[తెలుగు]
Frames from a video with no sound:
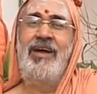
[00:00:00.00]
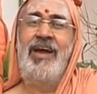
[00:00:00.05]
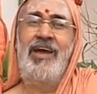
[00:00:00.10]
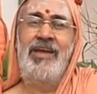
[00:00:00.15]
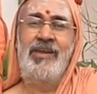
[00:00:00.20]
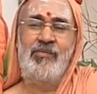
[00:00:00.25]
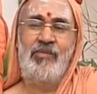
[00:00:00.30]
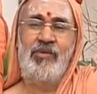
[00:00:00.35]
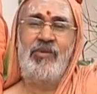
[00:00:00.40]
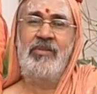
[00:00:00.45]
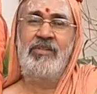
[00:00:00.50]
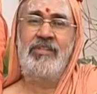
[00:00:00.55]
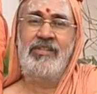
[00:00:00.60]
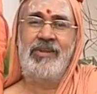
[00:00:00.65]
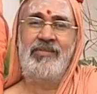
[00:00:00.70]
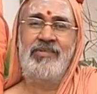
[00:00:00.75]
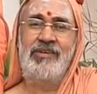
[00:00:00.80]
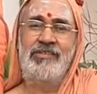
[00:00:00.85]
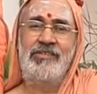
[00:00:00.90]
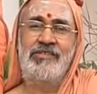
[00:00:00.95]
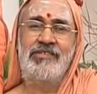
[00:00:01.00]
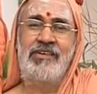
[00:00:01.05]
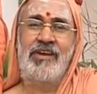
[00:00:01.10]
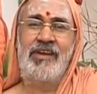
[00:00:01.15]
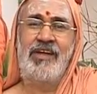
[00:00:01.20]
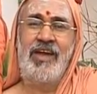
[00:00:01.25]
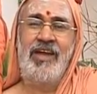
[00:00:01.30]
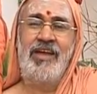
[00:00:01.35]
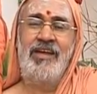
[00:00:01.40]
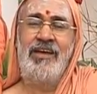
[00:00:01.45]
ఆయన మూడు రోజుల తర్వాత
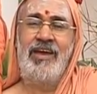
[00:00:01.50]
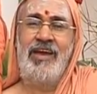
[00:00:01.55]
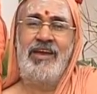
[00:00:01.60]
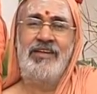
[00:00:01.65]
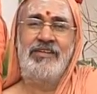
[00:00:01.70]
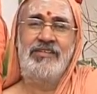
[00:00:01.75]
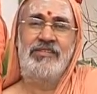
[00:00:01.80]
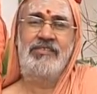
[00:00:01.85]
వస్తాడుగా ఆయనే